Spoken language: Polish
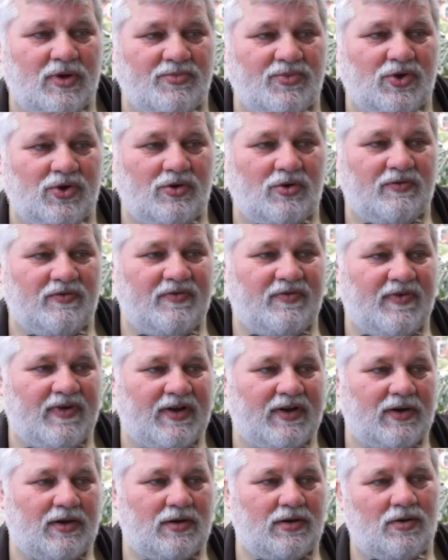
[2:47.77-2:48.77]

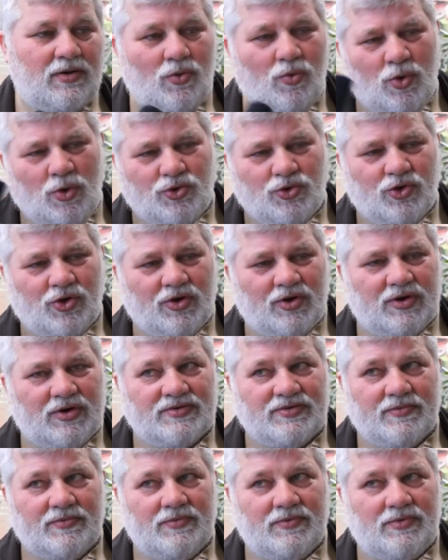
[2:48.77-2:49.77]
przechowywane.
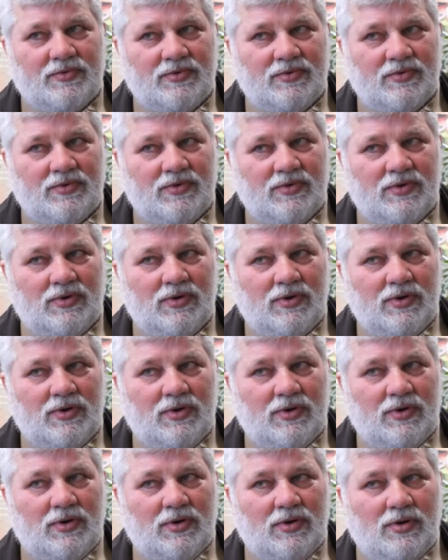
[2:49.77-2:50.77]
Wspomnijmy, jest tutaj też
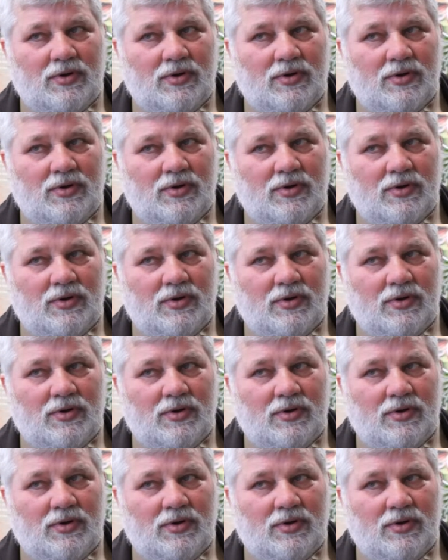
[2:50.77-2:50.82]
jeden,